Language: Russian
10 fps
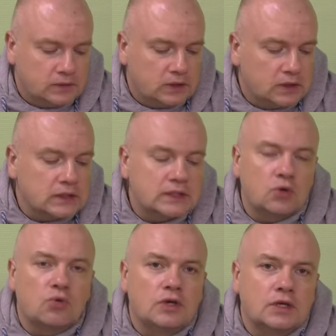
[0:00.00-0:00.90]
э,
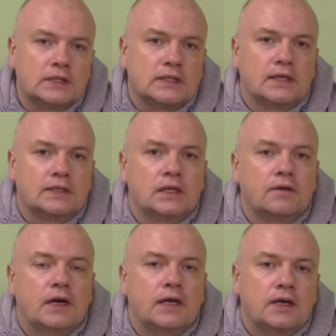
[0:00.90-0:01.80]
строй, кстати
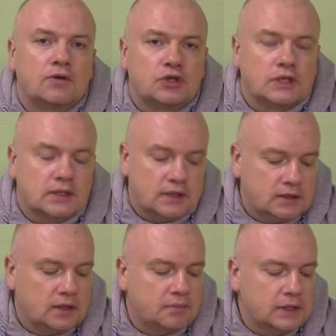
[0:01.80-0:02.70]
говоря, я вот сейчас
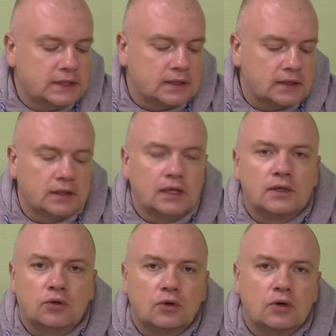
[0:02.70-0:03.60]
сказал быстрый, да,
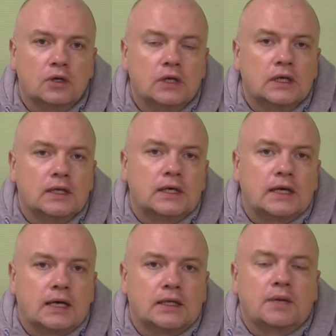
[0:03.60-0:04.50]
но
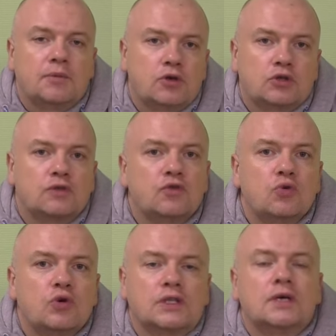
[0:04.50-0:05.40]
когда берешь в
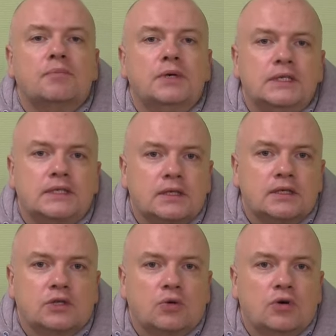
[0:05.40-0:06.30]
руку, это быстрый
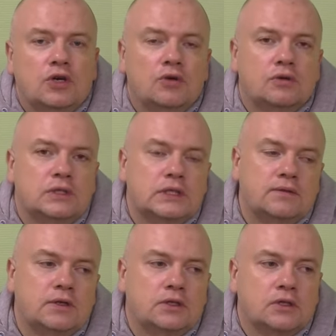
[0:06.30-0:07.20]
строй, и он
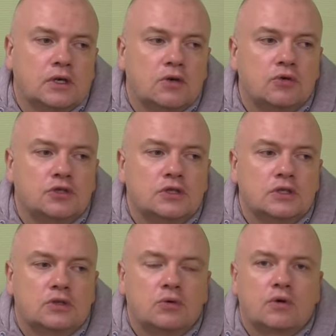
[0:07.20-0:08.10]
действительно очень
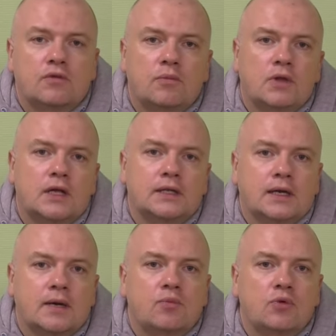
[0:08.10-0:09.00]
здорово, бланк
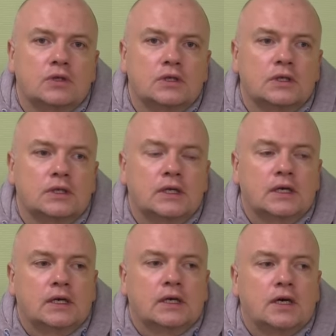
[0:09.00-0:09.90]
работает
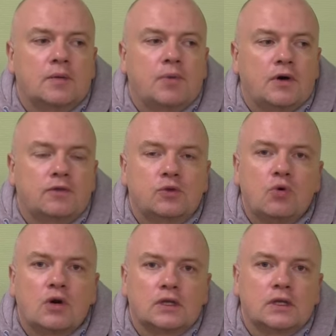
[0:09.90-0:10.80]
а,
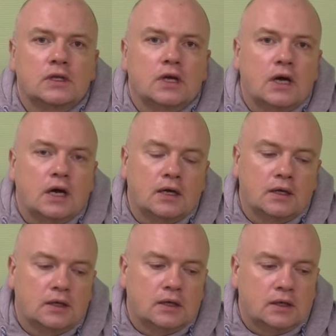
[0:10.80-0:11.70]
повторно на
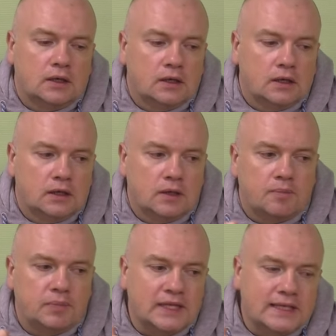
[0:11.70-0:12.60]
а,
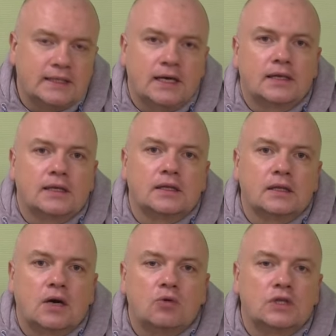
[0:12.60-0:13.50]
натяге,
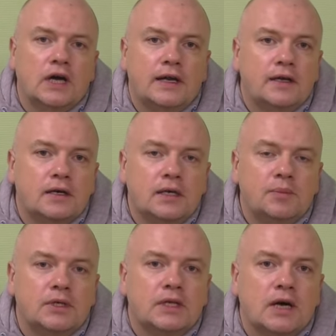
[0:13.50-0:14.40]
на ударе
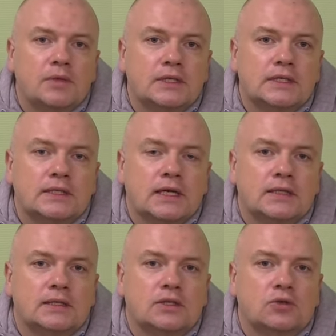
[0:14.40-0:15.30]
рыбы, на
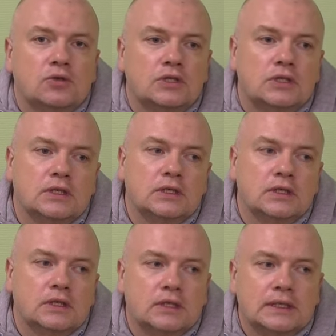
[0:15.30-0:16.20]
амортизации, то есть э,
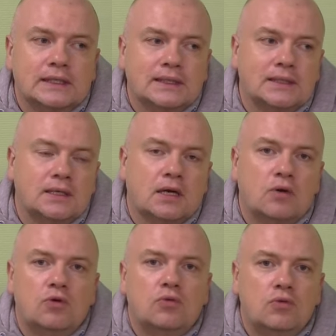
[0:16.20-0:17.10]
это
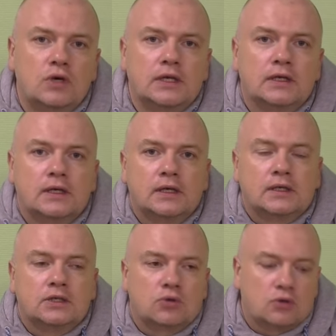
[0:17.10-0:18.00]
дорогой уголь,
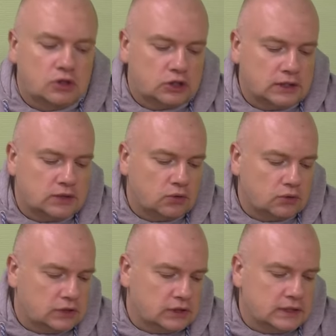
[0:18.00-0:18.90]
46
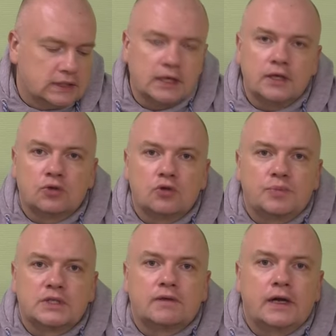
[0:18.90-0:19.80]
тонн здесь стоит, он
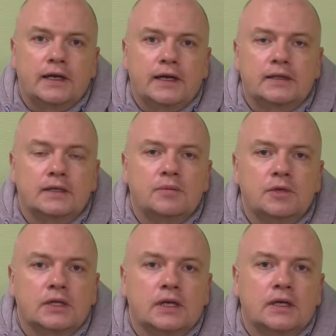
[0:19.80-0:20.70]
позволяет
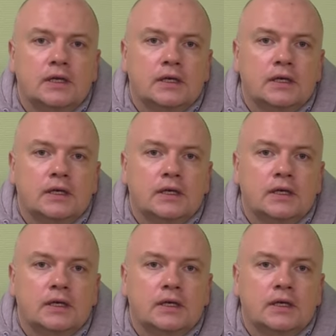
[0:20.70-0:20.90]
именно